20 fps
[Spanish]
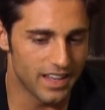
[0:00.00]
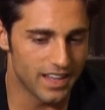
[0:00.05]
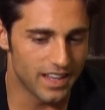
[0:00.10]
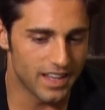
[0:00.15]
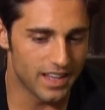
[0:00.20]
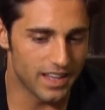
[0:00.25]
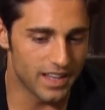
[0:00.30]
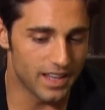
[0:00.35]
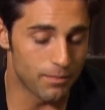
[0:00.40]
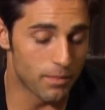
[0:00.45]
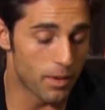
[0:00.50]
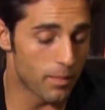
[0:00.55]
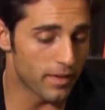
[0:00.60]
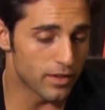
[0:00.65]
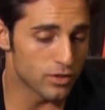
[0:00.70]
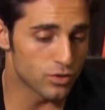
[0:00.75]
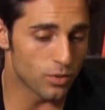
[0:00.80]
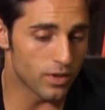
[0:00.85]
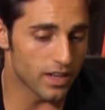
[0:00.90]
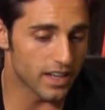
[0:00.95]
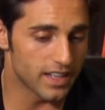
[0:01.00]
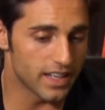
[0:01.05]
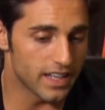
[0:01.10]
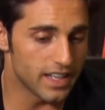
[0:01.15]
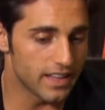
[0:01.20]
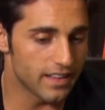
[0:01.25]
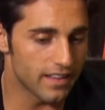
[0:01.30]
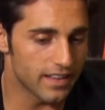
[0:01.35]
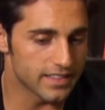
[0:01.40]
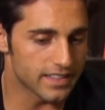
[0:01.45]
mi padre tuvo la
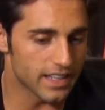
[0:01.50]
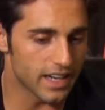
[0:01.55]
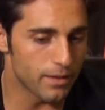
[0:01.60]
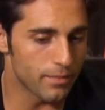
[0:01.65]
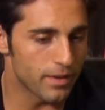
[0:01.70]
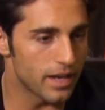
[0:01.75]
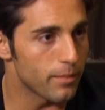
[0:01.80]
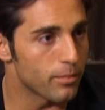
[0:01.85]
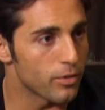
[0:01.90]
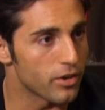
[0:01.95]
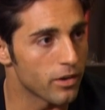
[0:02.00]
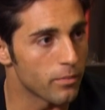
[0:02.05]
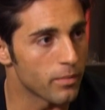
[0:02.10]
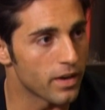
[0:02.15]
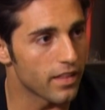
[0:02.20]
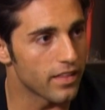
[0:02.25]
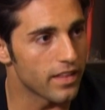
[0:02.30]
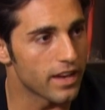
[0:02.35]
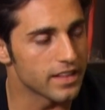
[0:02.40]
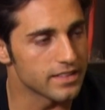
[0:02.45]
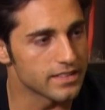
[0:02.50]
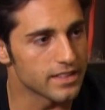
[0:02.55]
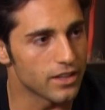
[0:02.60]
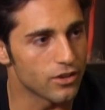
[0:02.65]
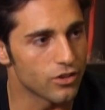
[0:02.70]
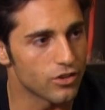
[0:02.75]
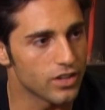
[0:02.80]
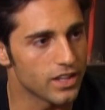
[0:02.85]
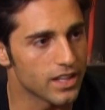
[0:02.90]
genialidad de traérmela, ponérmela delante, ¿no?